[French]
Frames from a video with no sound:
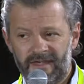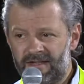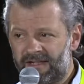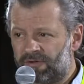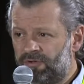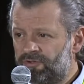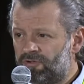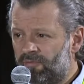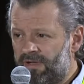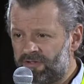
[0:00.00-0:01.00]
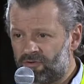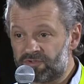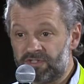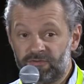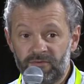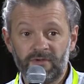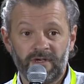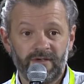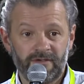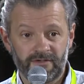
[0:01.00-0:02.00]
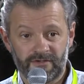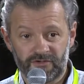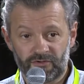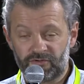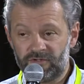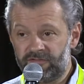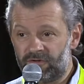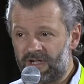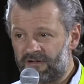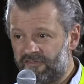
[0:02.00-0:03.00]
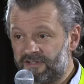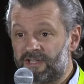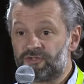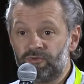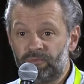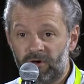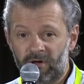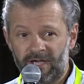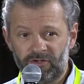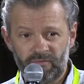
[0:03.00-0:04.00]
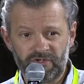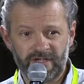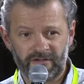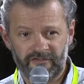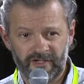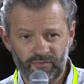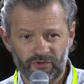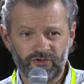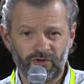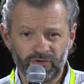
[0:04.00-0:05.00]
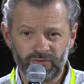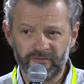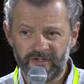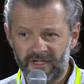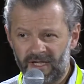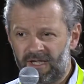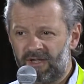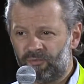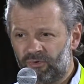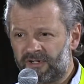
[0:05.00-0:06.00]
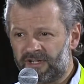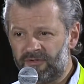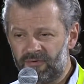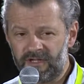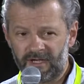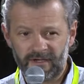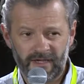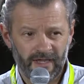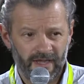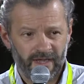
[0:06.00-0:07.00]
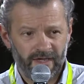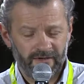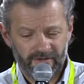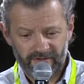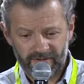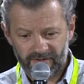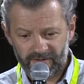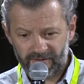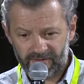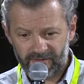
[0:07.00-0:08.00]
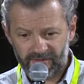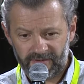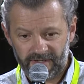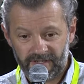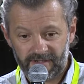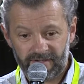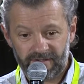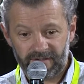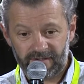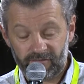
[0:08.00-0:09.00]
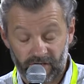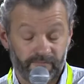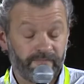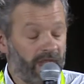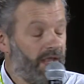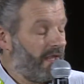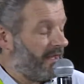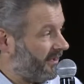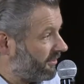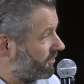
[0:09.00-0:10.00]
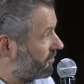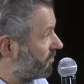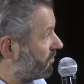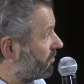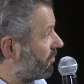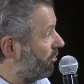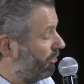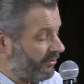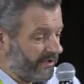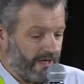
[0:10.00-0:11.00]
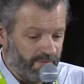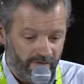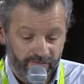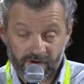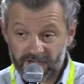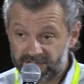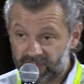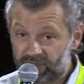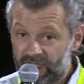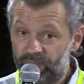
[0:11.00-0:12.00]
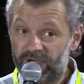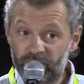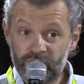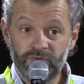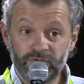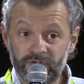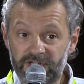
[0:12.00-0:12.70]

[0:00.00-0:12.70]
Et l'agriculture urbaine constitue sur ce niveau-là en fait un support, un objet en fait pour se retrouver, pour créer du lien. voilà qu'on peut également voir, c'est qu'il n'y a pas beaucoup de